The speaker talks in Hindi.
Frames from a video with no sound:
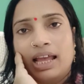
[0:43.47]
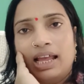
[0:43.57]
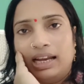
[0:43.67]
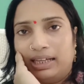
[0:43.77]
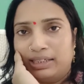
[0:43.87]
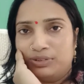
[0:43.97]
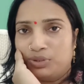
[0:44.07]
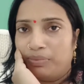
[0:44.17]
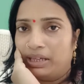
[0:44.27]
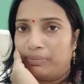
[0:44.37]
लेकिन
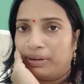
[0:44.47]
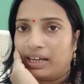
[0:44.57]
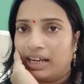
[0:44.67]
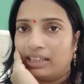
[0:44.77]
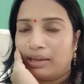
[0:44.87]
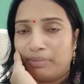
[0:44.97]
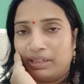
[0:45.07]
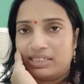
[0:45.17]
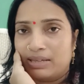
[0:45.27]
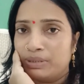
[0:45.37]
जो मैंने पकाया था
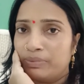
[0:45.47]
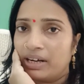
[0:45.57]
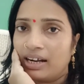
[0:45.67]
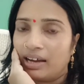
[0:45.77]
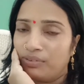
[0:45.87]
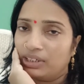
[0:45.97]
मैंने सब्जी पराठा